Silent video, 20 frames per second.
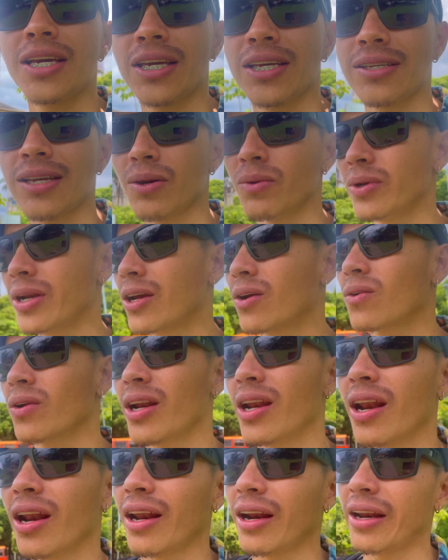que se unen con
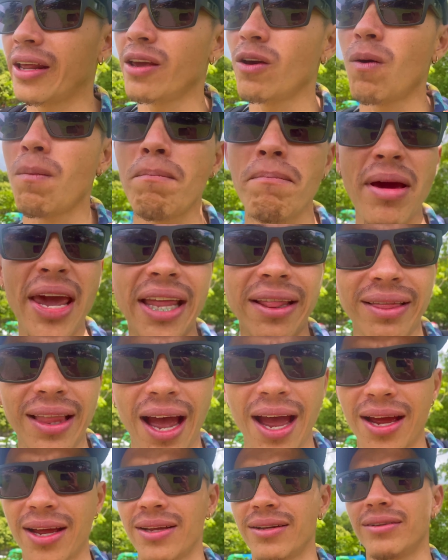el río
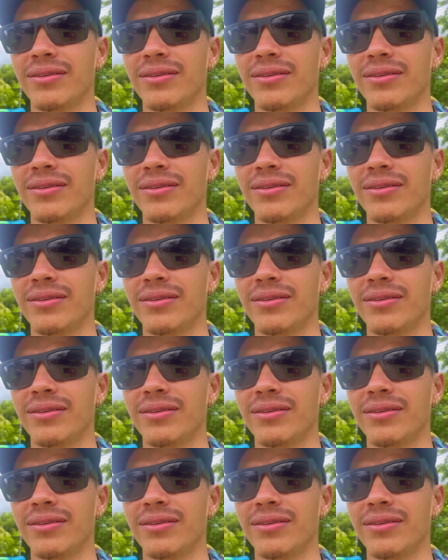Meta.